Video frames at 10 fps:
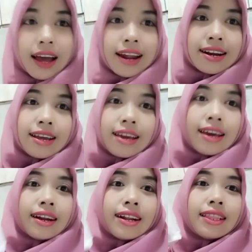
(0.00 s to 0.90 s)
Nanti
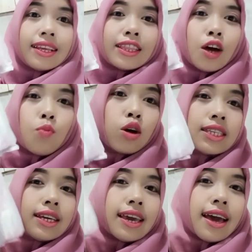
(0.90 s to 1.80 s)
kita unboxing
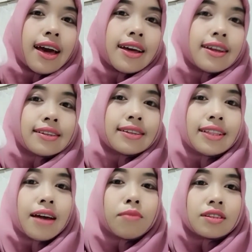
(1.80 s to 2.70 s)
ya. Kita
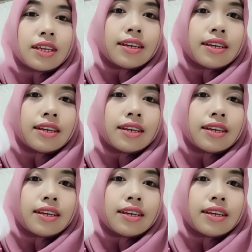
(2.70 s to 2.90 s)
unboxing.